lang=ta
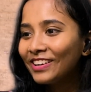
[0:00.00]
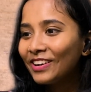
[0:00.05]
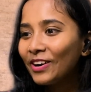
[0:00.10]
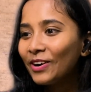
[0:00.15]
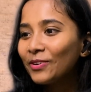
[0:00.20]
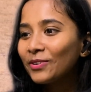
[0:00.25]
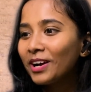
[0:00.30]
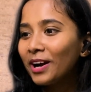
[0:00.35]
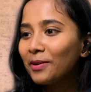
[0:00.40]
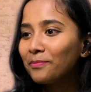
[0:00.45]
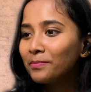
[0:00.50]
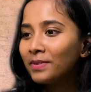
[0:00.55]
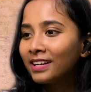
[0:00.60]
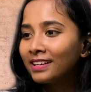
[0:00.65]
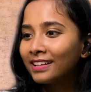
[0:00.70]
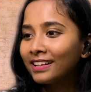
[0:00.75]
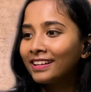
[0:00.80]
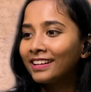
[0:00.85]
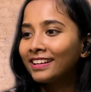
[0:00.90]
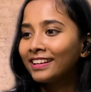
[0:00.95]
அவங்க அம்மா
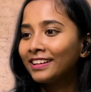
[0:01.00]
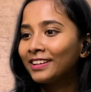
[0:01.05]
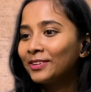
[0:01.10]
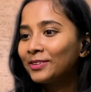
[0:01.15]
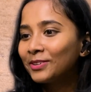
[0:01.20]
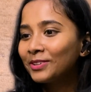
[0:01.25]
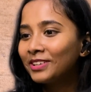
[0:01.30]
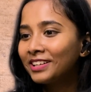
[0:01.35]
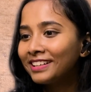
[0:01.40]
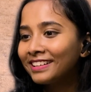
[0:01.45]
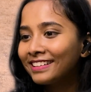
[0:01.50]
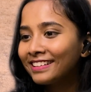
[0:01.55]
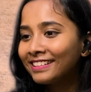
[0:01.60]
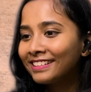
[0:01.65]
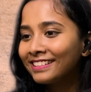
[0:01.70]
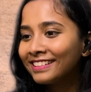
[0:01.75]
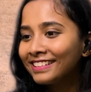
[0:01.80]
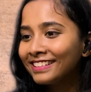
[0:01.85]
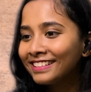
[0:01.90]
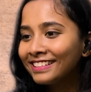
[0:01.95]
நினைக்கிறேன் அவங்களும்
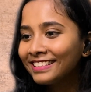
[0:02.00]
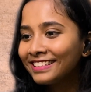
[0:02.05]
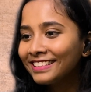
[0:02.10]
அழறாங்க